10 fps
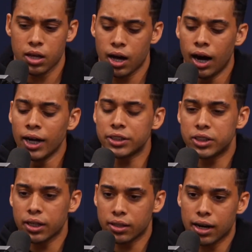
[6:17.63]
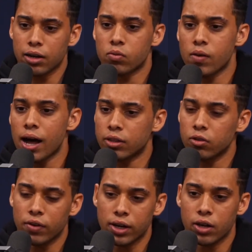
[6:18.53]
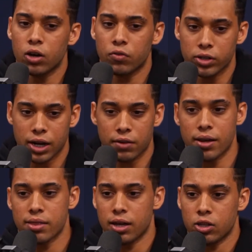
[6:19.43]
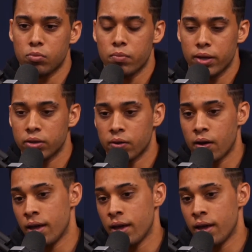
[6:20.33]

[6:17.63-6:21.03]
Antes de entrar no quarto, eu falei, ó, vou gravar a certo momento